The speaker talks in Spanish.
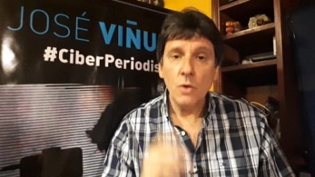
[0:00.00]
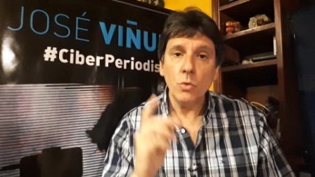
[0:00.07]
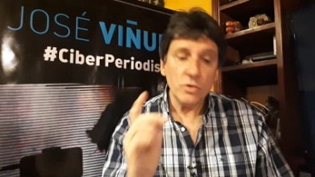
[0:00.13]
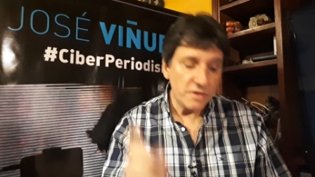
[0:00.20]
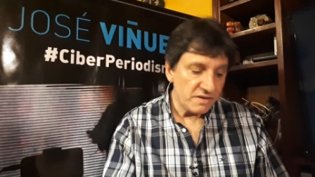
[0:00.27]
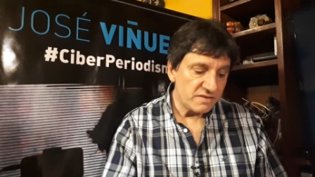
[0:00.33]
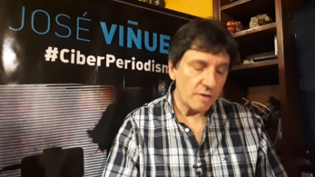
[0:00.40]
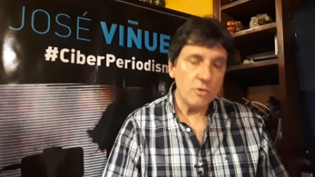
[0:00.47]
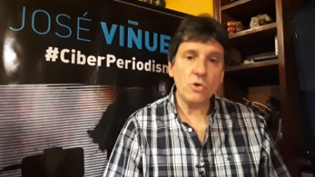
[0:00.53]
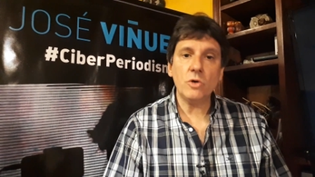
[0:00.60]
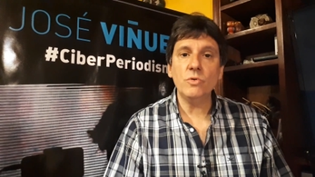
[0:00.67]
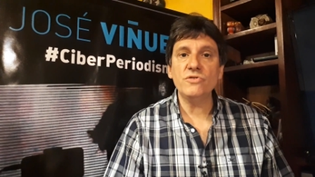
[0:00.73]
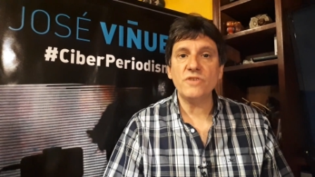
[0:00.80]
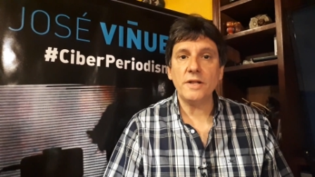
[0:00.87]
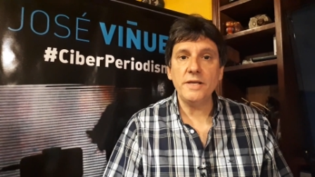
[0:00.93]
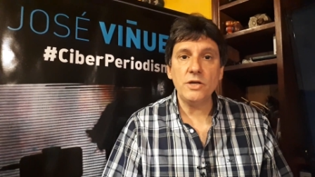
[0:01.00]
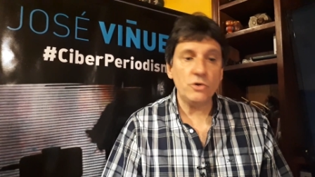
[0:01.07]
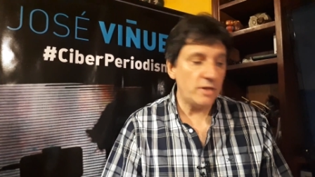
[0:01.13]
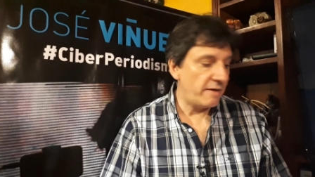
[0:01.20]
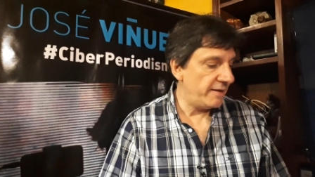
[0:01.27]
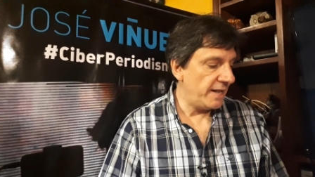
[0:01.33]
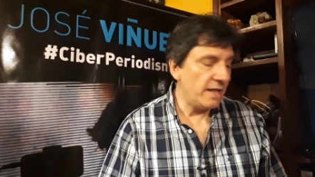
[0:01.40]
Ustedes saben cómo
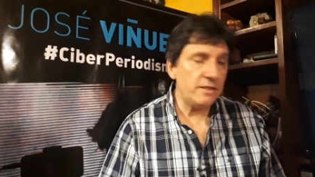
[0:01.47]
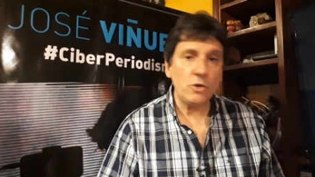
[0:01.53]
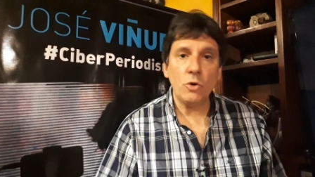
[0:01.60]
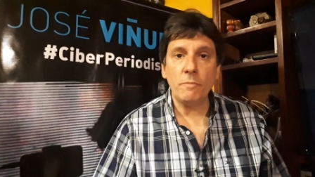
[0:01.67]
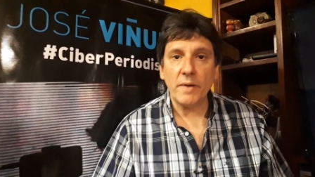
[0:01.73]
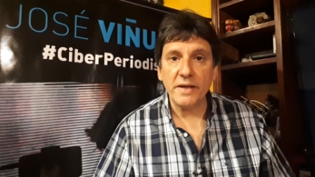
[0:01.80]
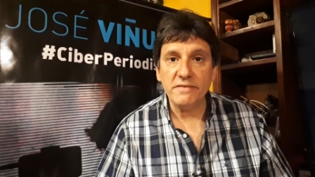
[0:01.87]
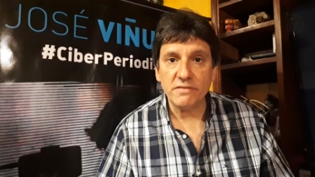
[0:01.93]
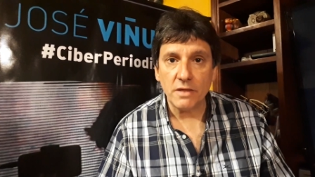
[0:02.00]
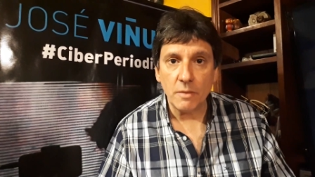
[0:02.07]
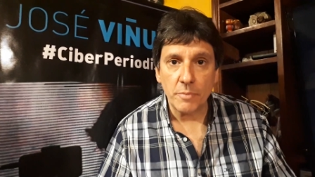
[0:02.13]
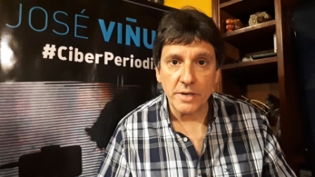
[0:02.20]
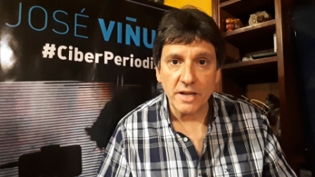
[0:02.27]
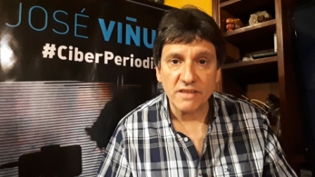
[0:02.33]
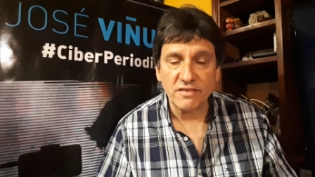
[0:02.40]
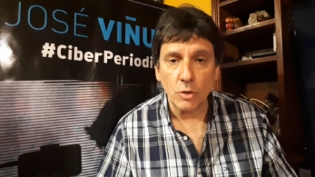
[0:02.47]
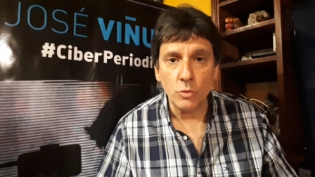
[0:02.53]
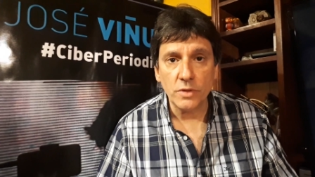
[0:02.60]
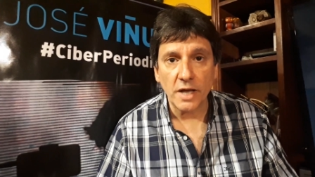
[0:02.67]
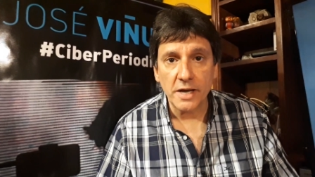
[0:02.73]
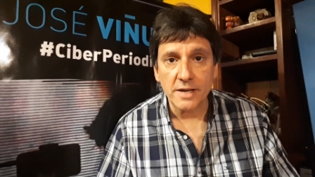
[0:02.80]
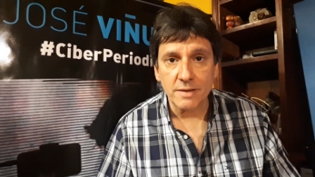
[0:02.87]
salieron adelante los países después de la
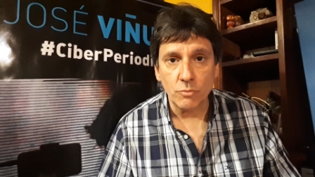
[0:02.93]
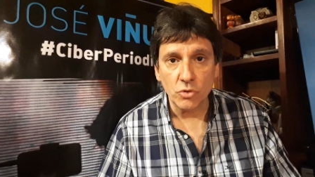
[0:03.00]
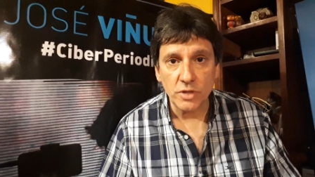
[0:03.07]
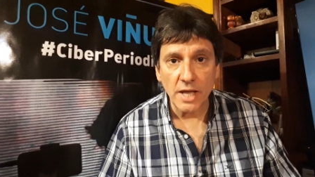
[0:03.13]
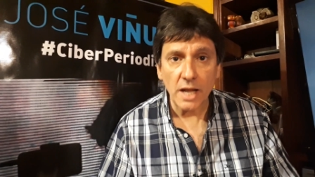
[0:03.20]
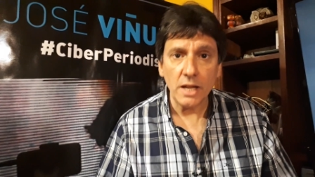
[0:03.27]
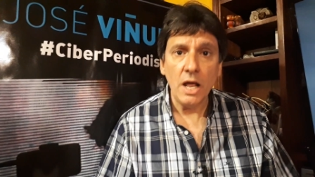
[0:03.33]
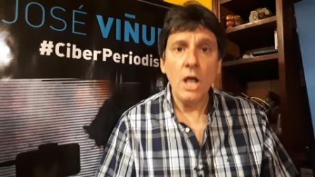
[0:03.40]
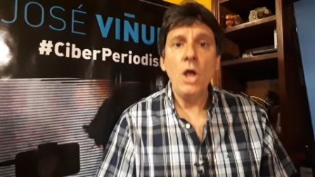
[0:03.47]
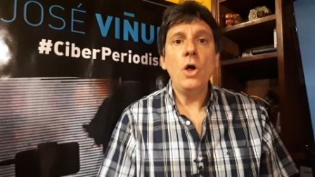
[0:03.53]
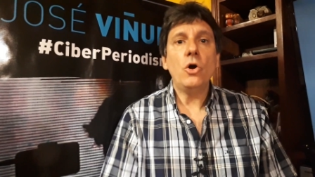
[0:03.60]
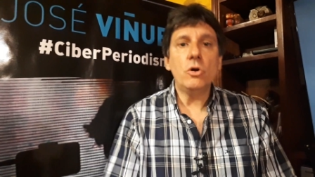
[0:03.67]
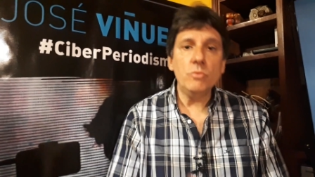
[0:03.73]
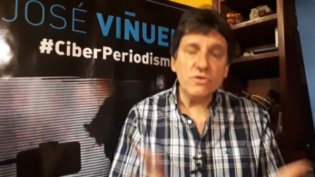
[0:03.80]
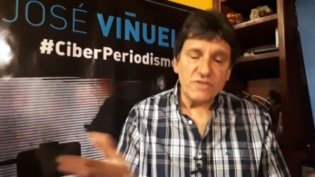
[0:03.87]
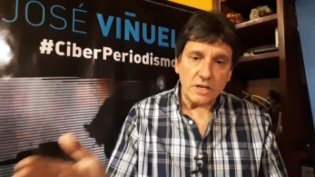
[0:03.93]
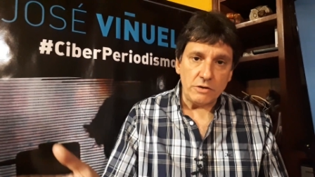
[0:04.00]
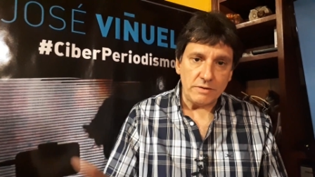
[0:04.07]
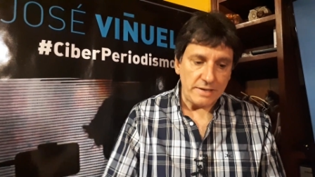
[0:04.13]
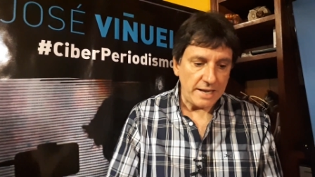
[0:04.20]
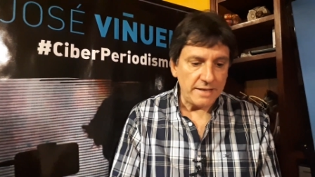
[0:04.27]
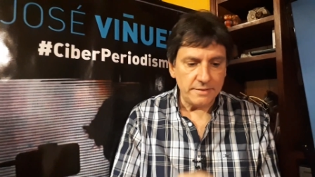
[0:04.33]
Segunda Guerra Mundial, cómo
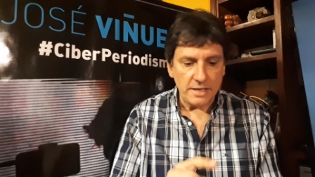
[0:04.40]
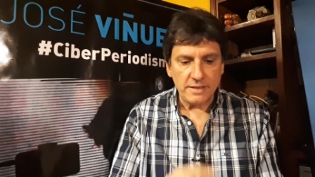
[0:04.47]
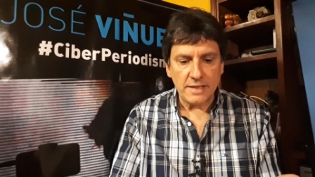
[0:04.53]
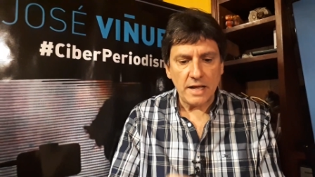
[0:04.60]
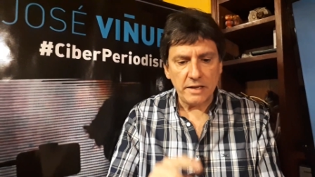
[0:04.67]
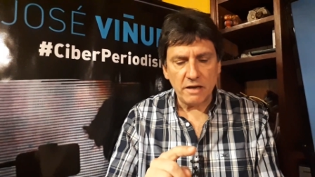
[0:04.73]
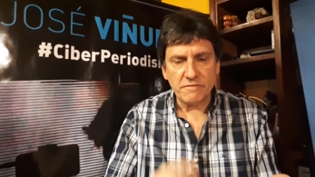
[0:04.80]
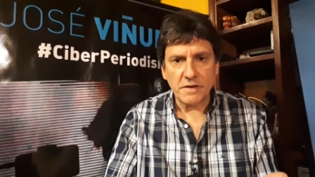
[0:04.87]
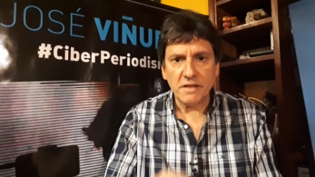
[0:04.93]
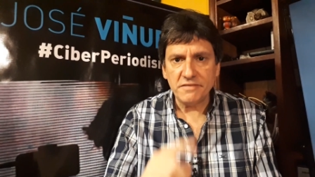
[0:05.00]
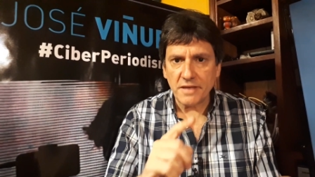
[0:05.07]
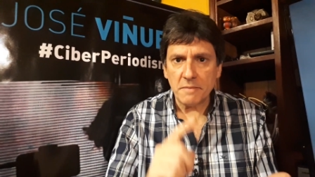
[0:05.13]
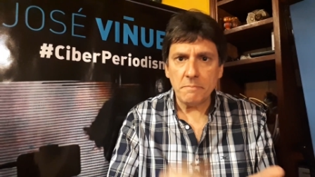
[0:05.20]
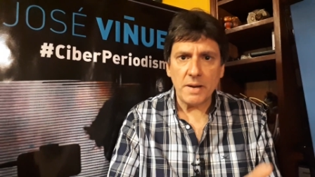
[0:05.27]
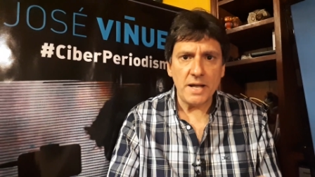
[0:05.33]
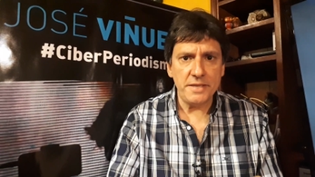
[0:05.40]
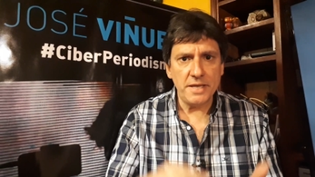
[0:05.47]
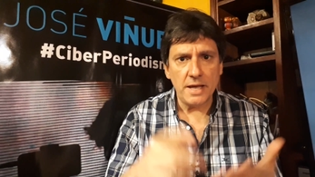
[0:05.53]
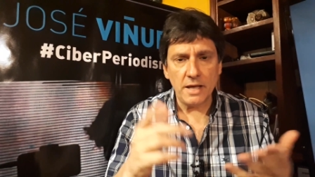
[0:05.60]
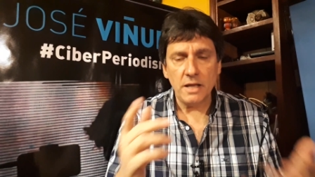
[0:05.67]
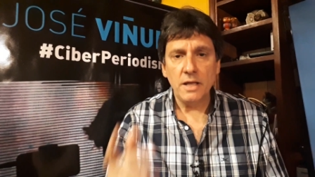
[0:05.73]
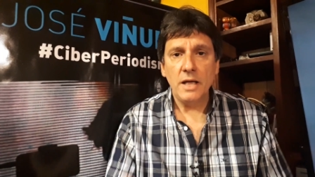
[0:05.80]
salieron adelante Italia, Francia,
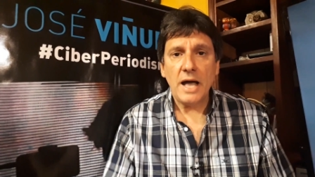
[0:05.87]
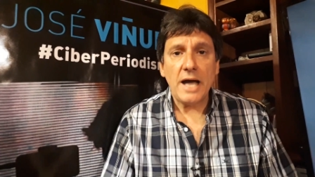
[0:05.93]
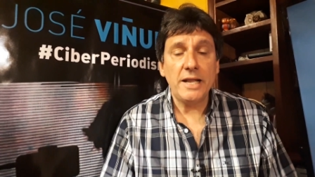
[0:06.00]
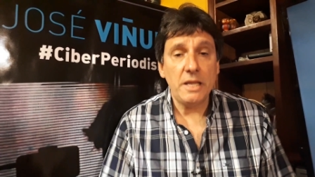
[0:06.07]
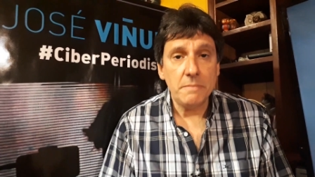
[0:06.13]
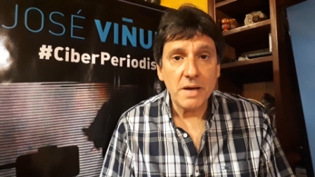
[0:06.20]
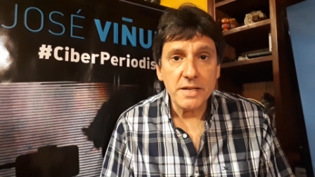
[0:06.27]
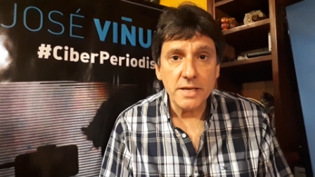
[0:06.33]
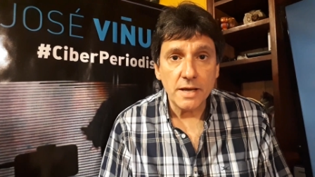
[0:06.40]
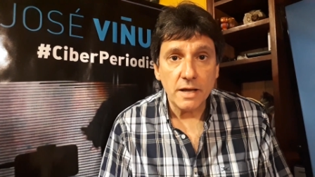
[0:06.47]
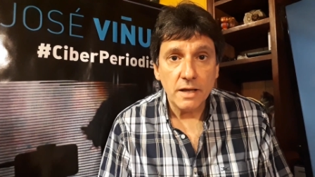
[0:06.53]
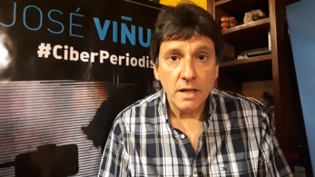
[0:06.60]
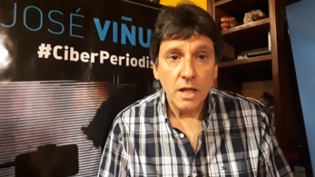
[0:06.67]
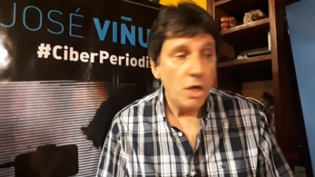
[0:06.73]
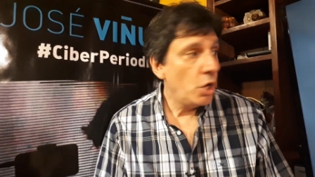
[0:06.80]
España, Alemania,